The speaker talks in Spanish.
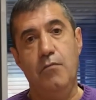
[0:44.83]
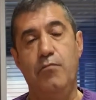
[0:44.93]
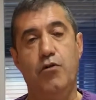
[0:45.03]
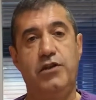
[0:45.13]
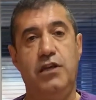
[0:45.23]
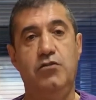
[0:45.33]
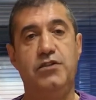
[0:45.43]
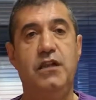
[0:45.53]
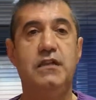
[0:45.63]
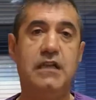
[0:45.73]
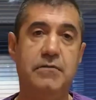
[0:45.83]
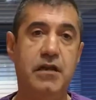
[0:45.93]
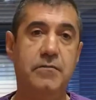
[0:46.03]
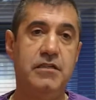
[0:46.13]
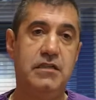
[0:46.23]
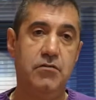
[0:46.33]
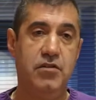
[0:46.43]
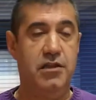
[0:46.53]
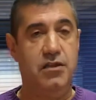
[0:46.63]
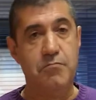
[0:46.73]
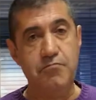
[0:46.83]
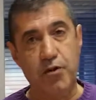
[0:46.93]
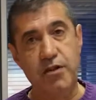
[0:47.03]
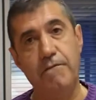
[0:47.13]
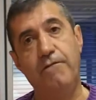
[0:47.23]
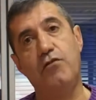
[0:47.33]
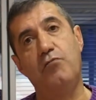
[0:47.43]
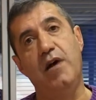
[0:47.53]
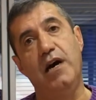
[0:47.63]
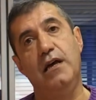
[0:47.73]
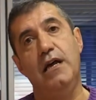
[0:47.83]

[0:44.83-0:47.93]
porque no se les había avisado ni en tiempo ni en forma